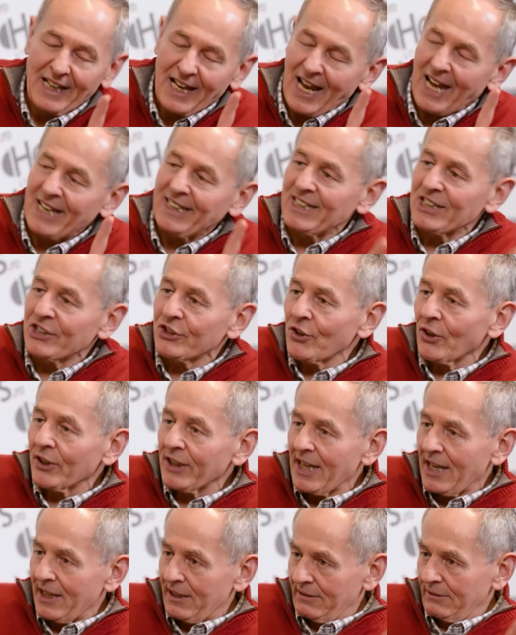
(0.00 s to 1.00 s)
un
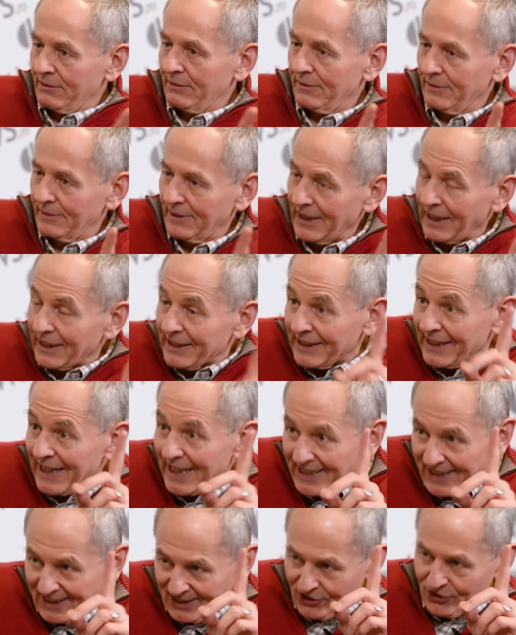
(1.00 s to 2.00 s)
historien,
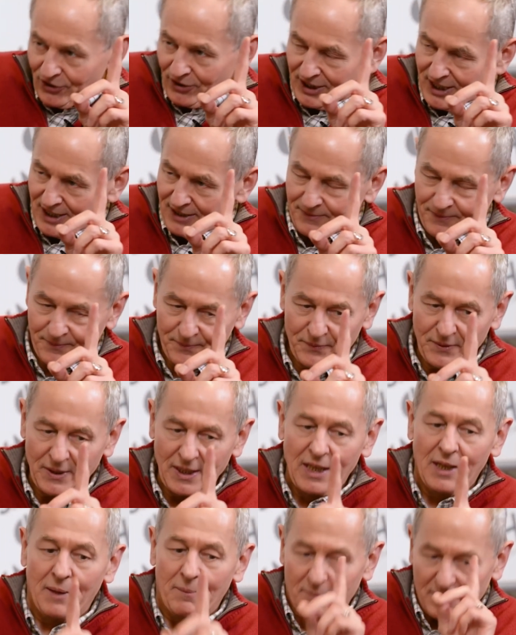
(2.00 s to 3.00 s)
des historiens,
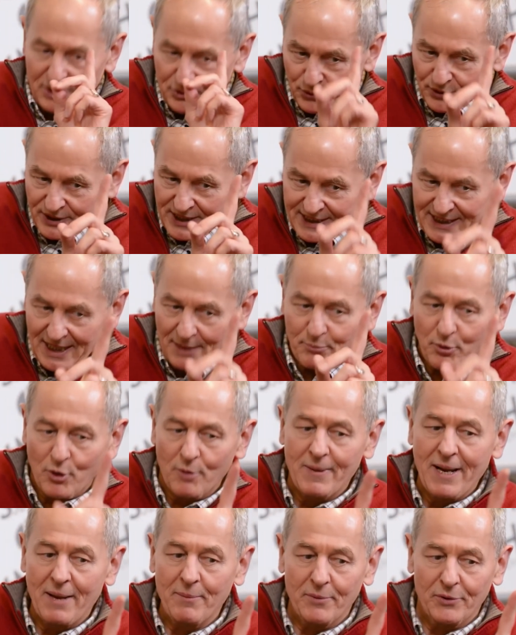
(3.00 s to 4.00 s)
parce que c'est ça le
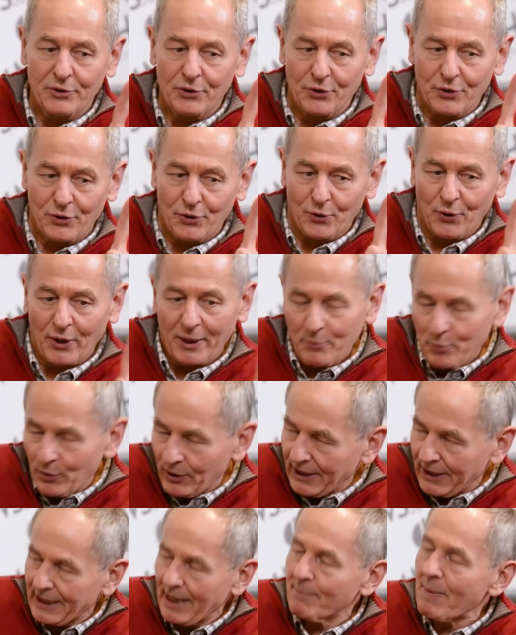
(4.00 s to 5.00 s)
problème aurait pu
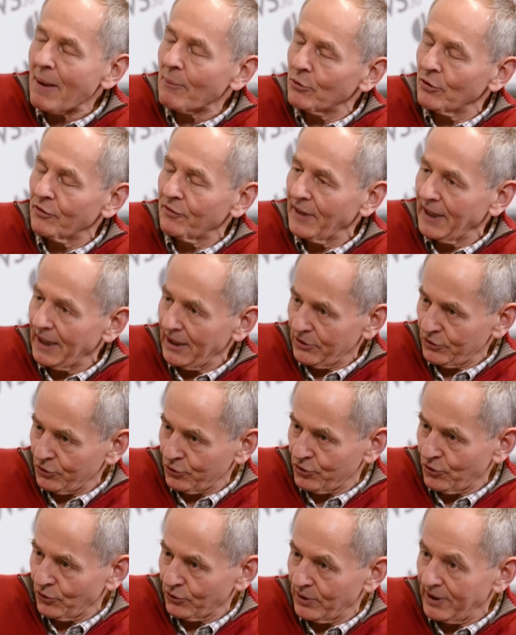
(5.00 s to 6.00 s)
capable de faire
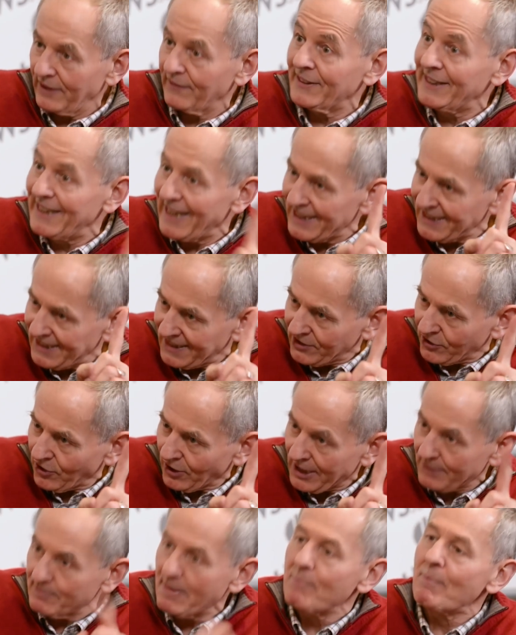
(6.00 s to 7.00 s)
ce genre de livre, des
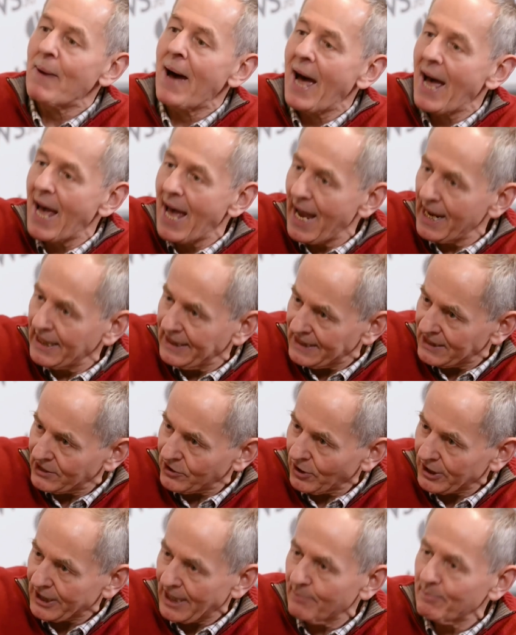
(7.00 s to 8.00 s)
historiens, mais pas un
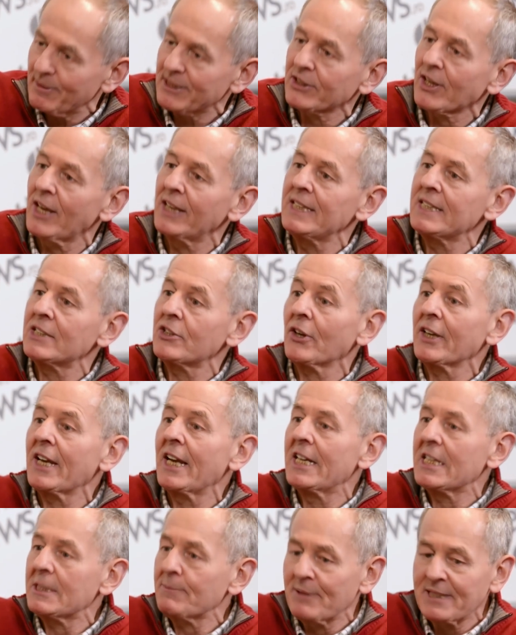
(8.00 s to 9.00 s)
historien, parce qu'un historien,
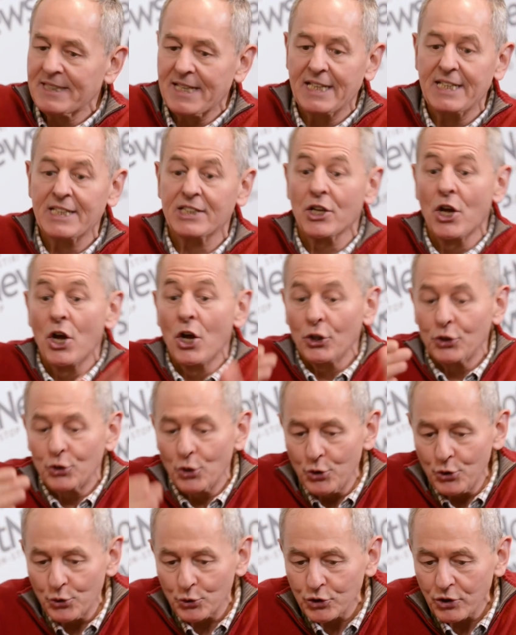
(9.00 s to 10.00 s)
il est spécialiste de
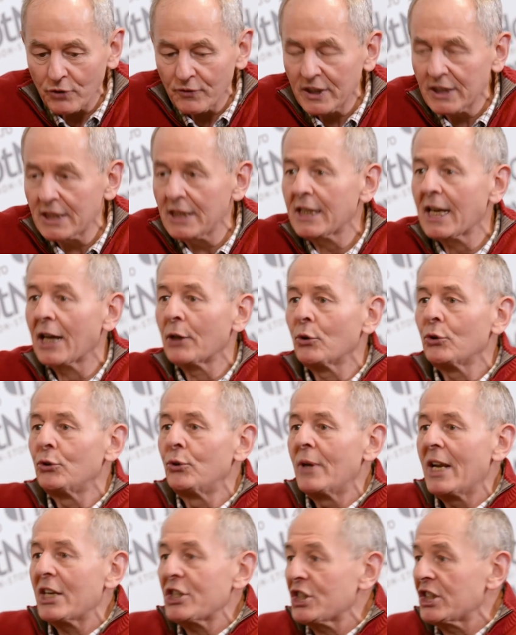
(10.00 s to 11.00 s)
l'Union soviétique, un autre
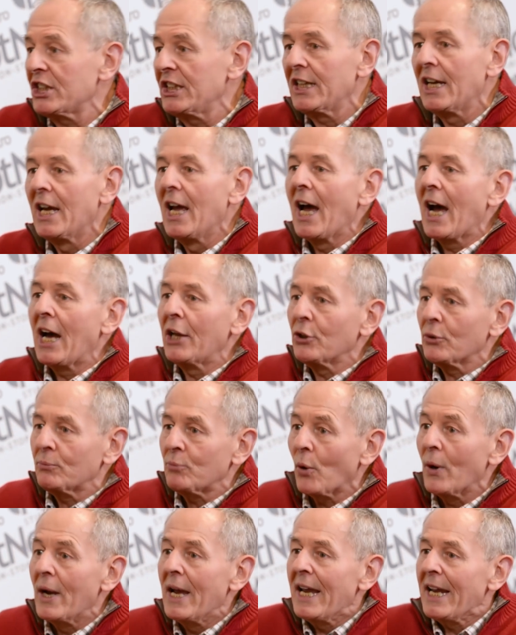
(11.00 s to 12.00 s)
de la Chine, un autre
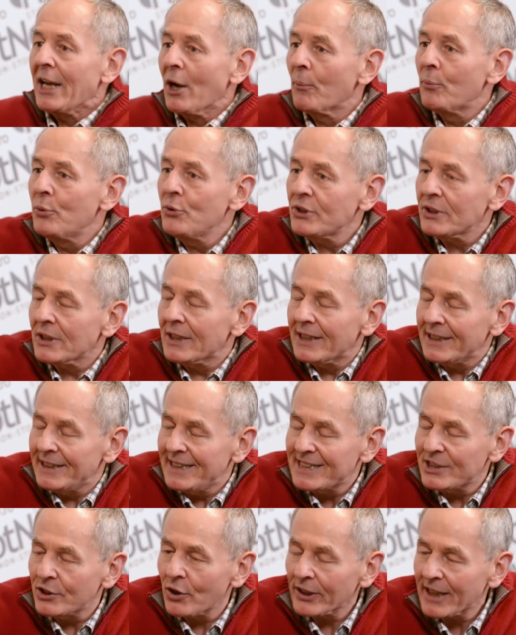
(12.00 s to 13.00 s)
bon. Et en plus,
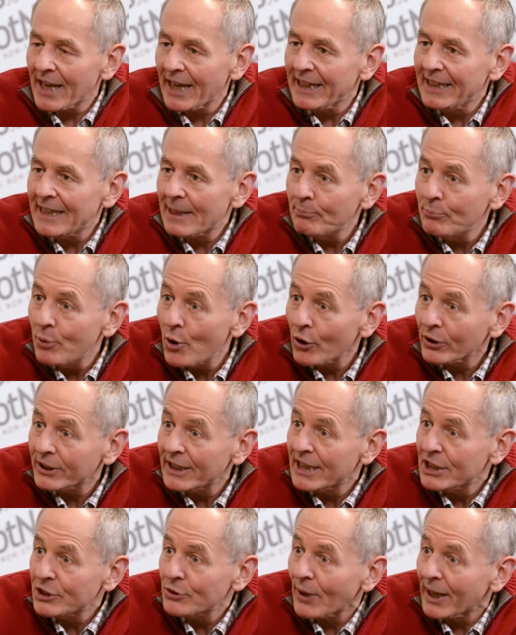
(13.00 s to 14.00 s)
l'historien, il a peur
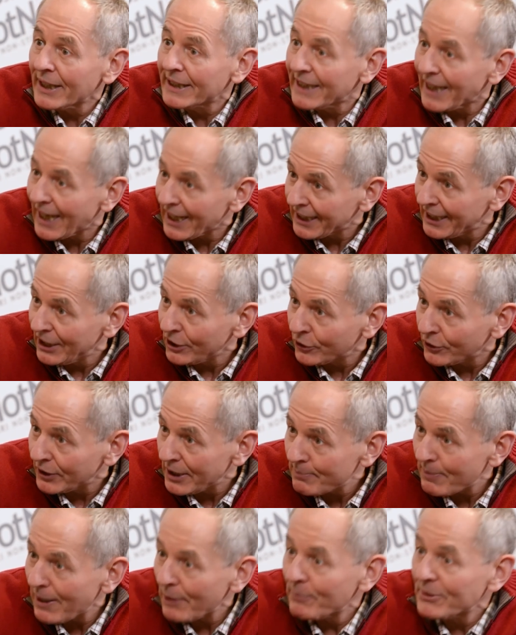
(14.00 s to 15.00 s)
d'aller sur un terrain qu'il ne
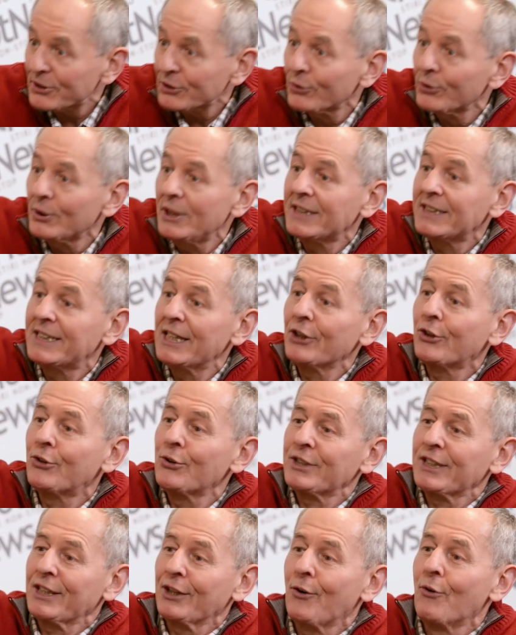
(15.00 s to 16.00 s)
connaît pas, parce qu'il sait que
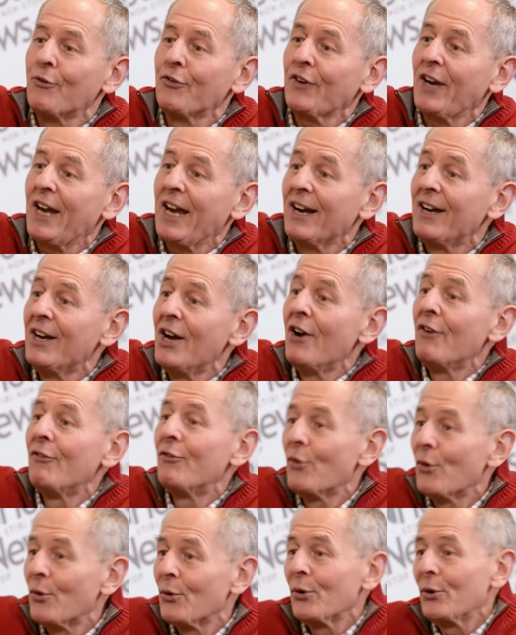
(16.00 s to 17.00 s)
ses confrères
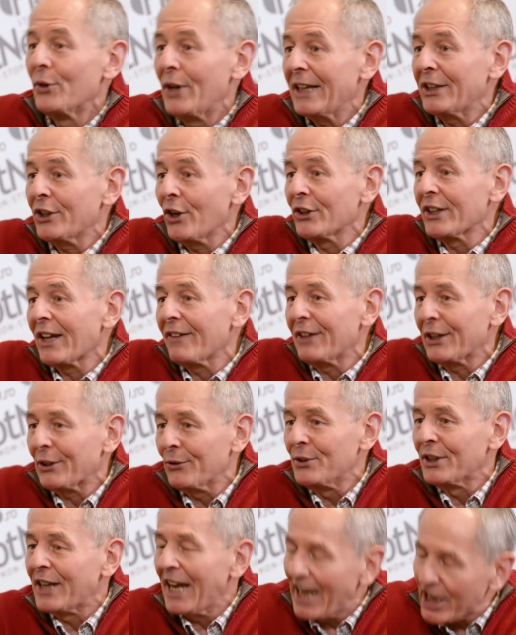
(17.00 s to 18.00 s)
vont l'attendre avec
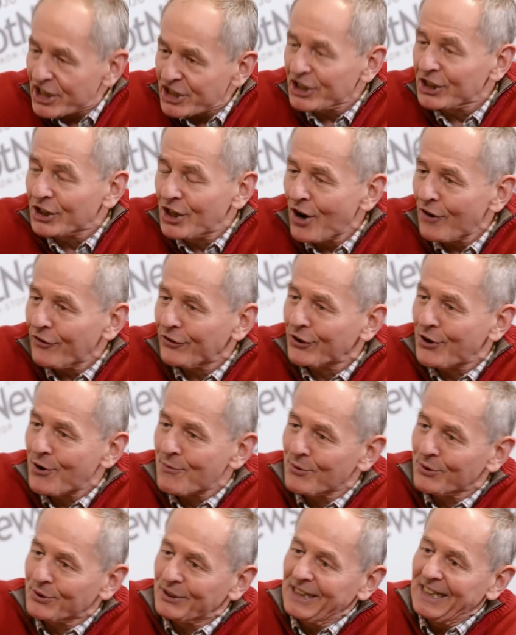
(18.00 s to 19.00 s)
une kalachnikov,
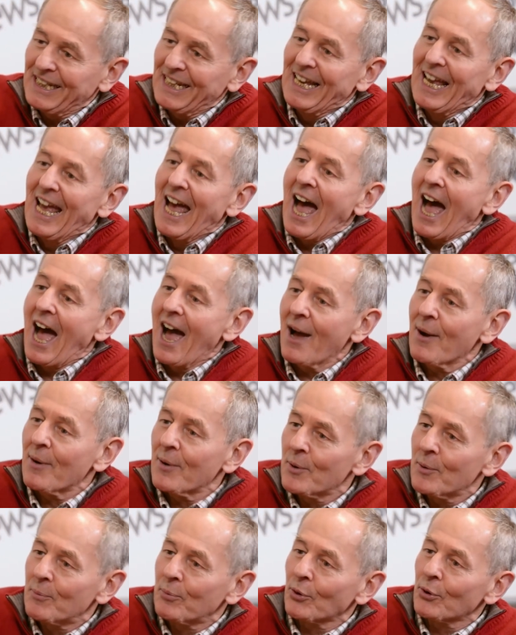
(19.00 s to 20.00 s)
comme on dit, hein,
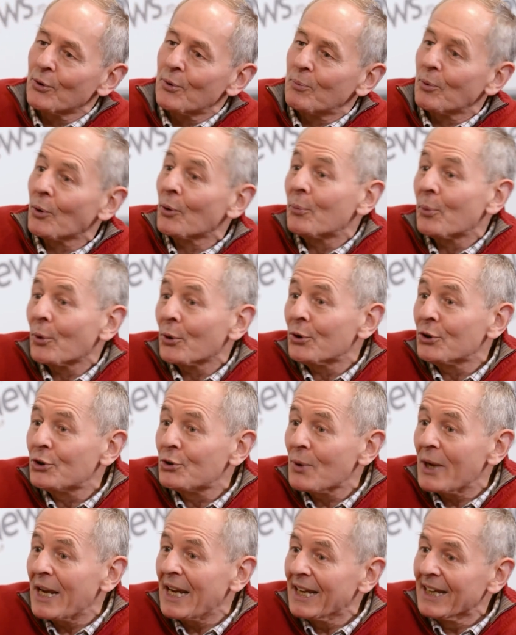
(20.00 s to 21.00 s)
euh, pour, le, pour, pour, le
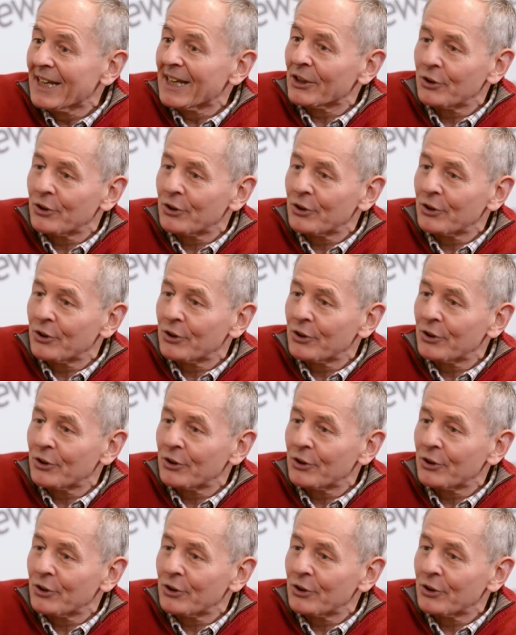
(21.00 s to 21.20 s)
tuer.